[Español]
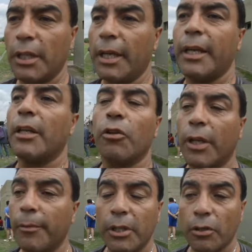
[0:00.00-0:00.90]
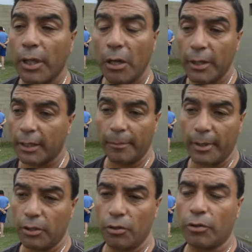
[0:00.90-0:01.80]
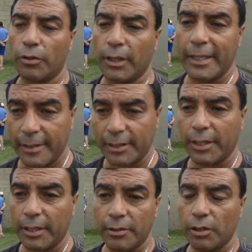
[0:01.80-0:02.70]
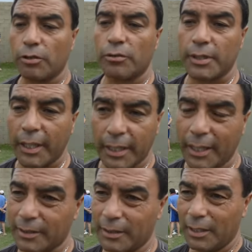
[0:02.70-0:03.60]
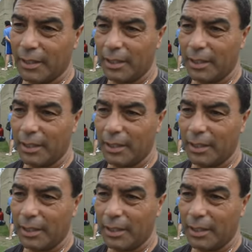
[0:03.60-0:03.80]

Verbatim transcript: eh, los que vinieron ahora, que han venido con ese requisito, Cejas,